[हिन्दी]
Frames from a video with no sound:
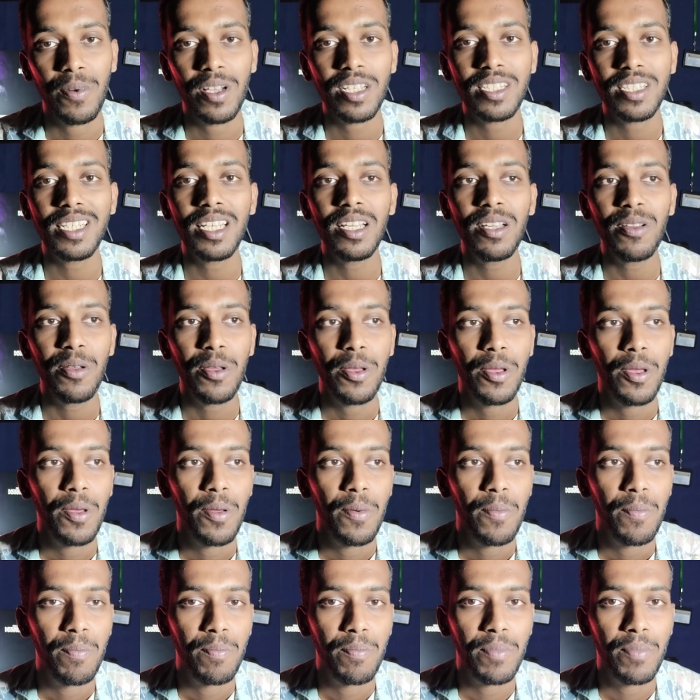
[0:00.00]
वैसे
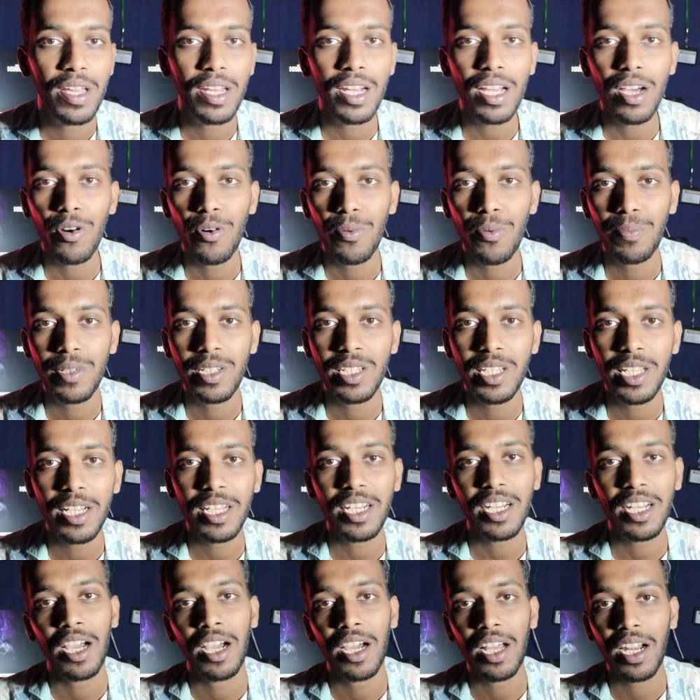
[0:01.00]
मेरा
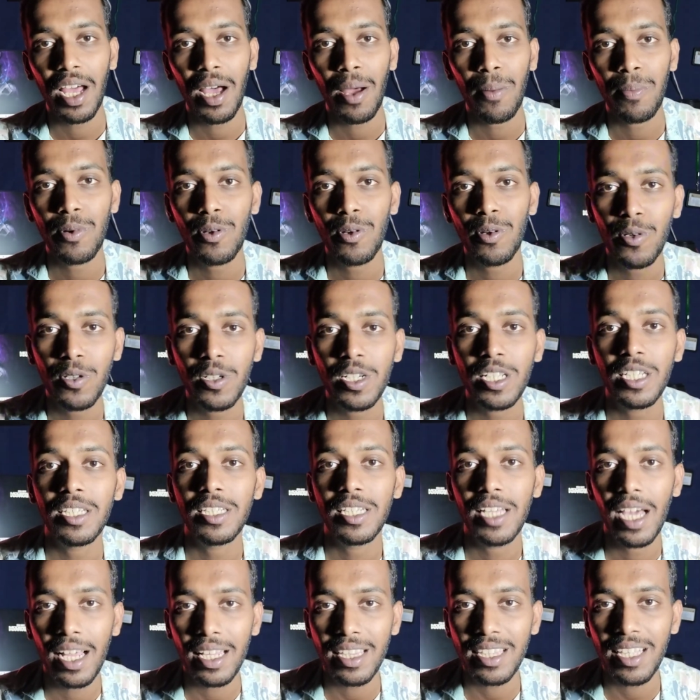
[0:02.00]
ओपिनियन अगर आप लोगों ने
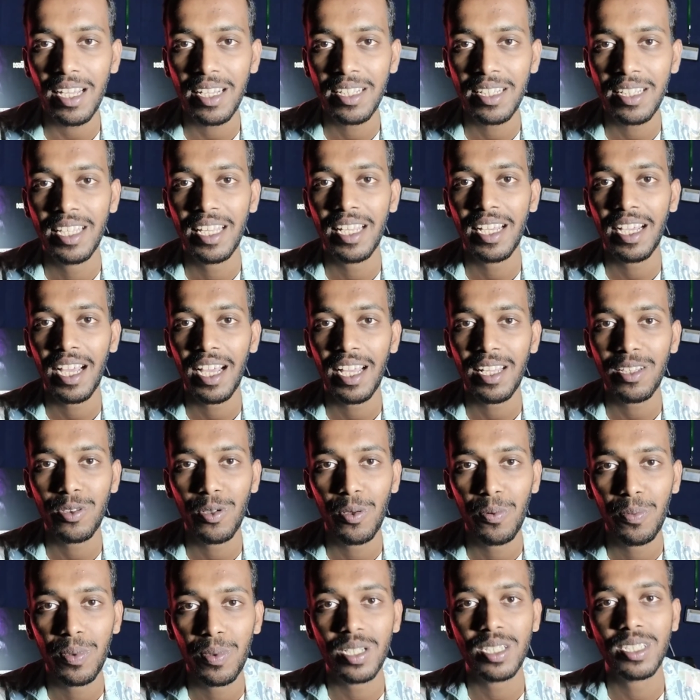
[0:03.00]
यहाँ तक देखा है
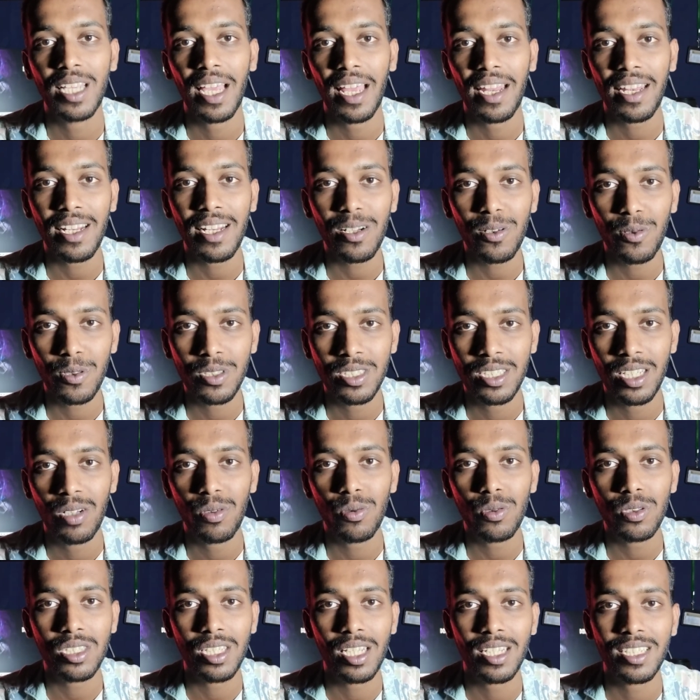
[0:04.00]
तो फिर चैनल को
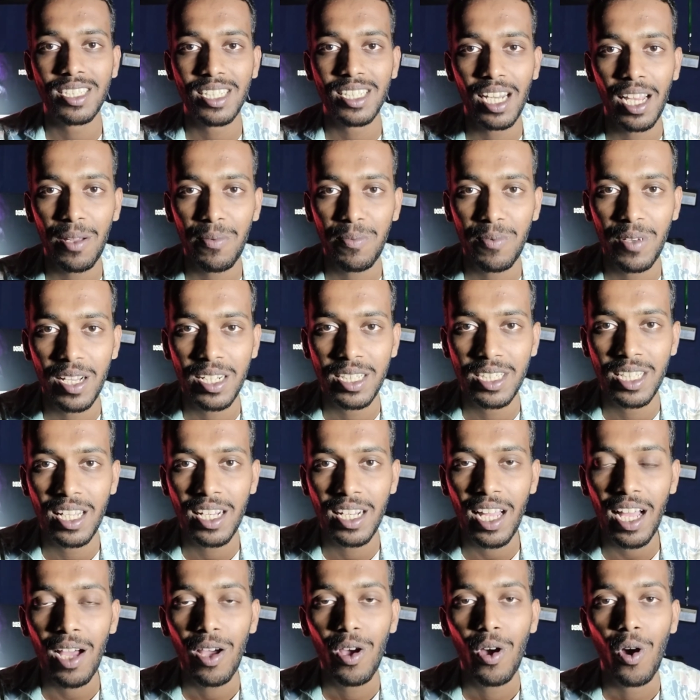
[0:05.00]
ज़रूर सब्सक्राइब कर
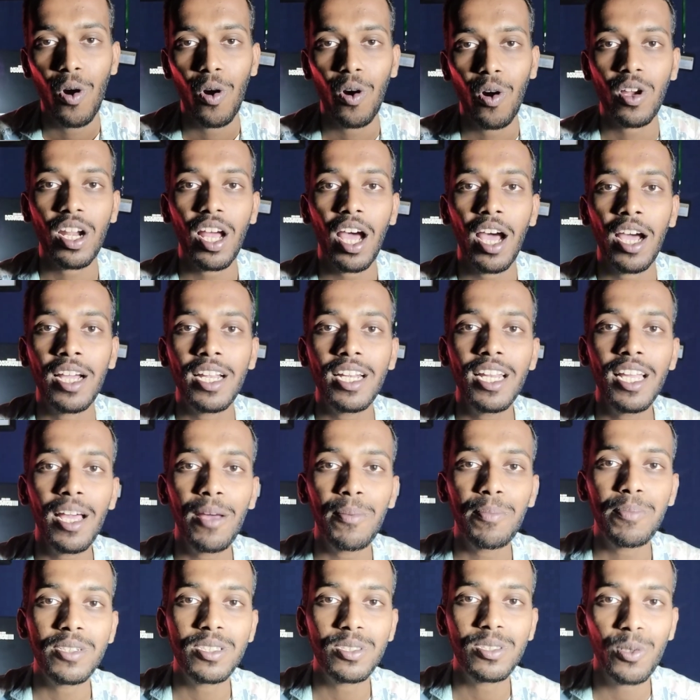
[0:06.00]
देना और
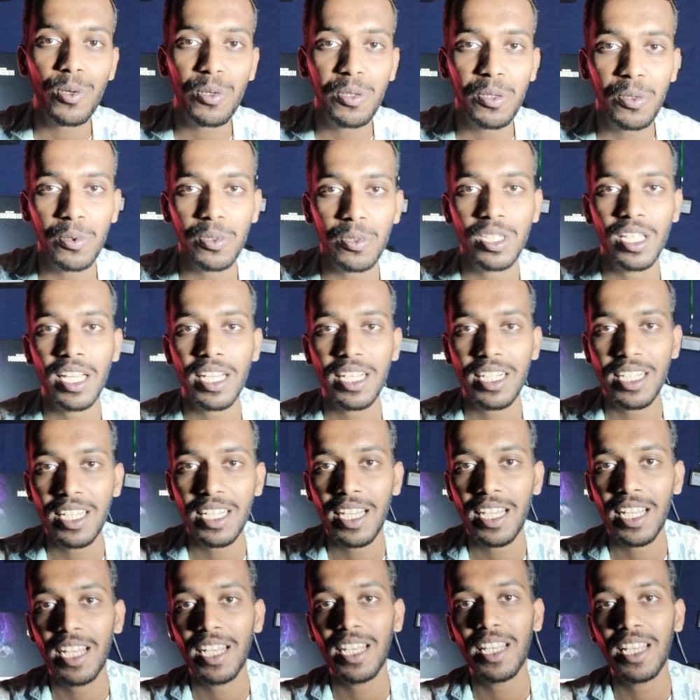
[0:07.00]
अगले एपिसोड को
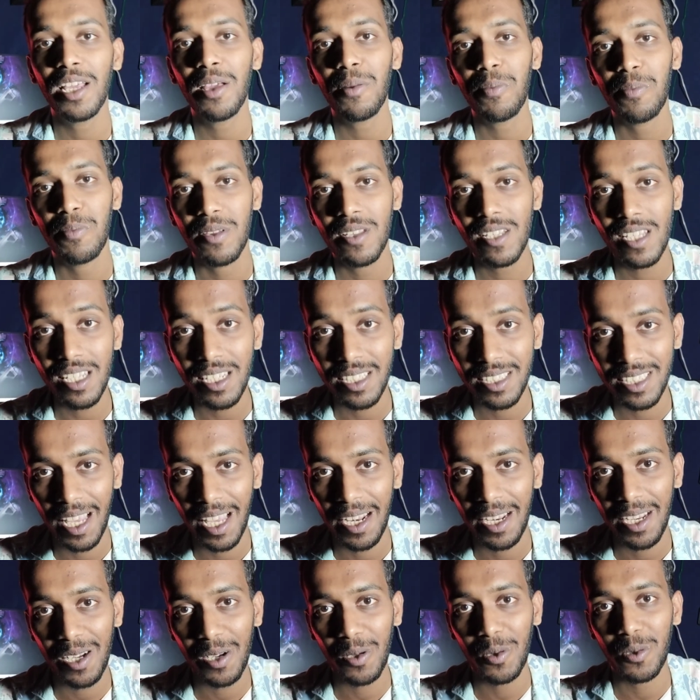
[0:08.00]
देखने के लिए भी
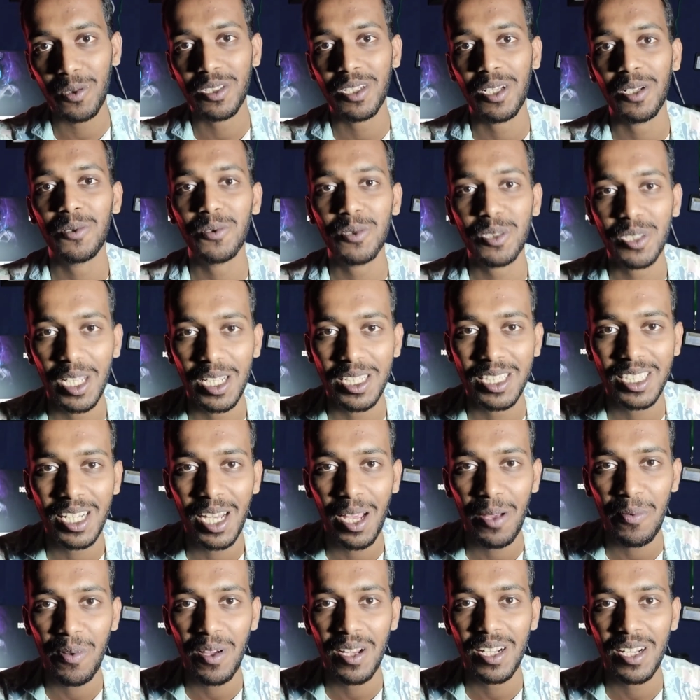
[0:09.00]
चैनल को ज़रूर
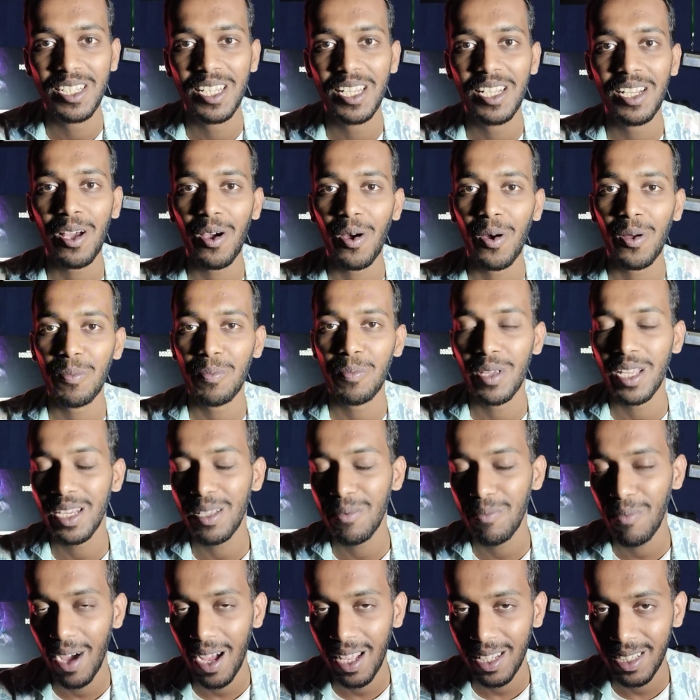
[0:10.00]
सब्सक्राइब कर देना और
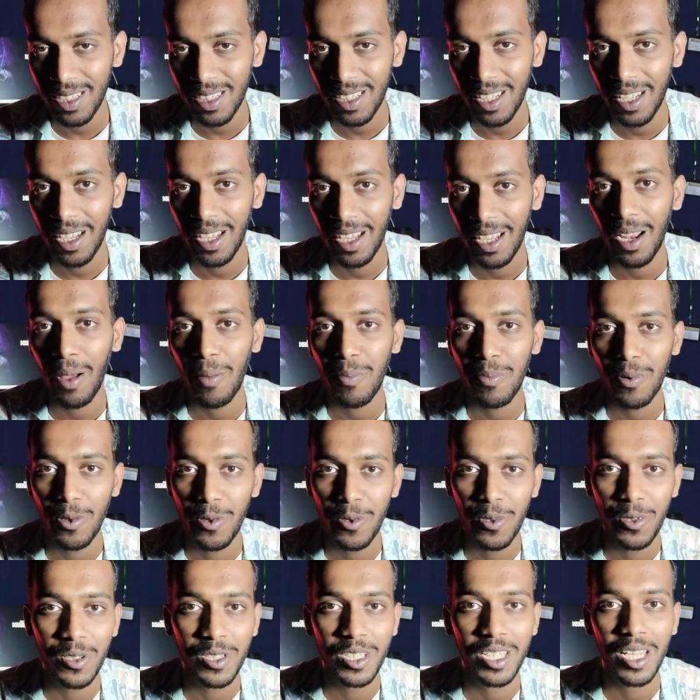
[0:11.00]
मेरी बात अगर आप
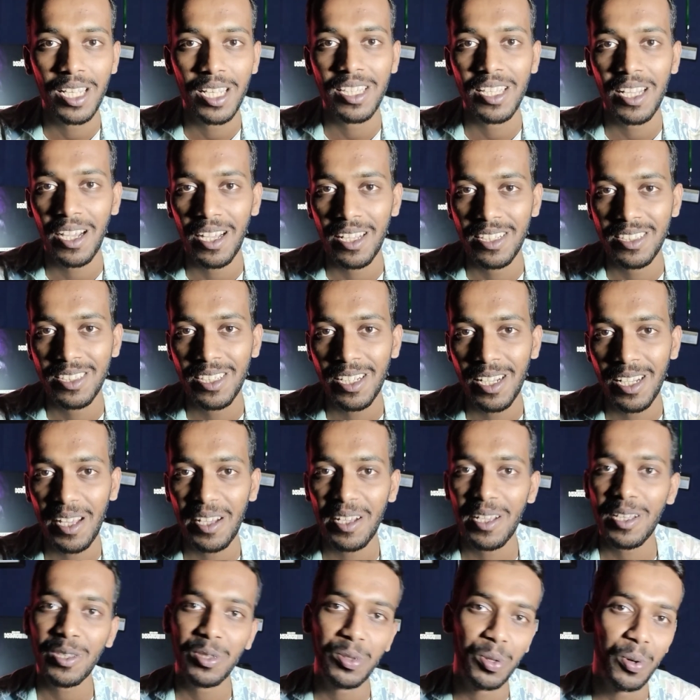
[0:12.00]
लोगों को यह तक अच्छी
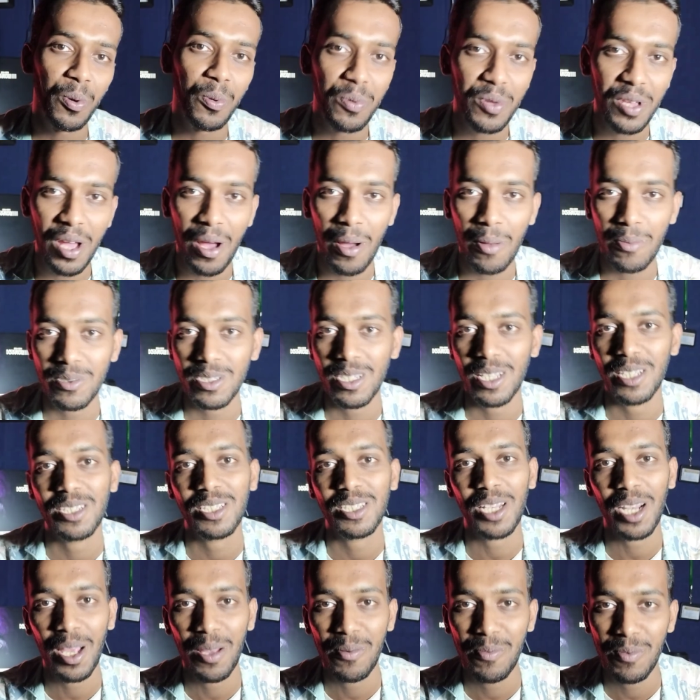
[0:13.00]
लगे तो भी आप
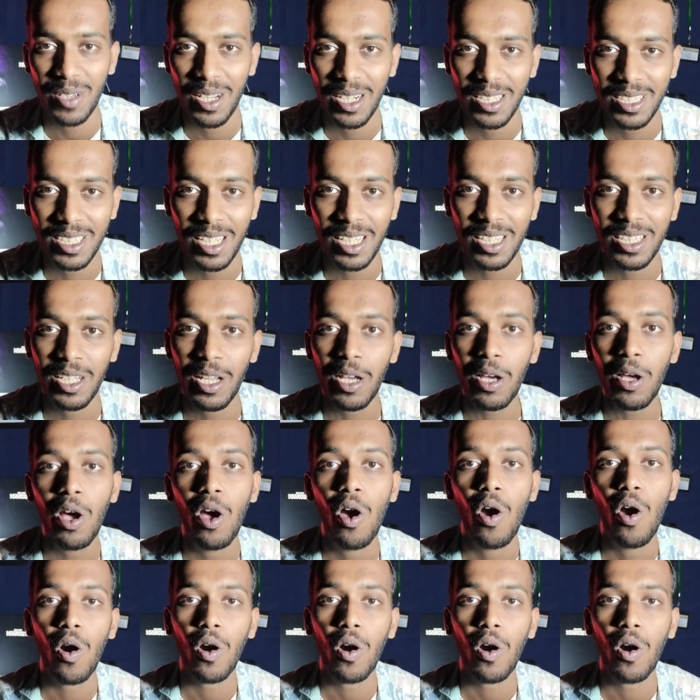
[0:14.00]
सब्सक्राइब कर सकते हैं